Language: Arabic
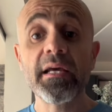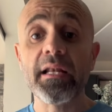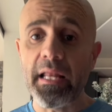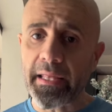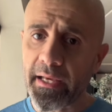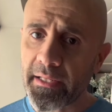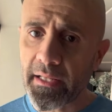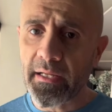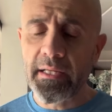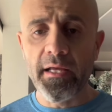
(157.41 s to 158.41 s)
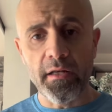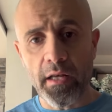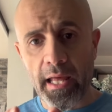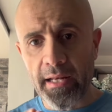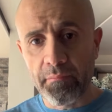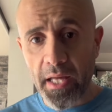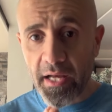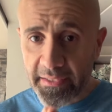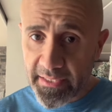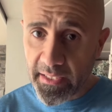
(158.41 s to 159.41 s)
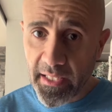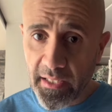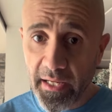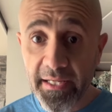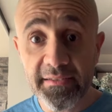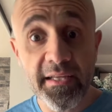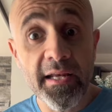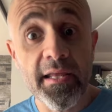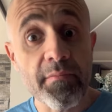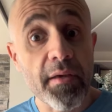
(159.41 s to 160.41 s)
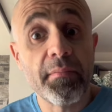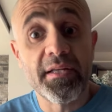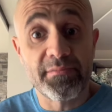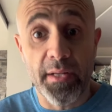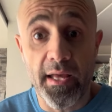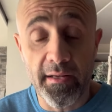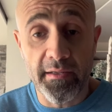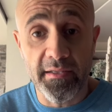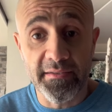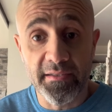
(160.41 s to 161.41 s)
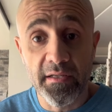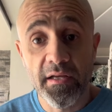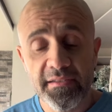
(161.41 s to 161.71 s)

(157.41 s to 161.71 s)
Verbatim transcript: لكان هالمخاطر كلها حرزانة يمكن بالنسبة لك أنت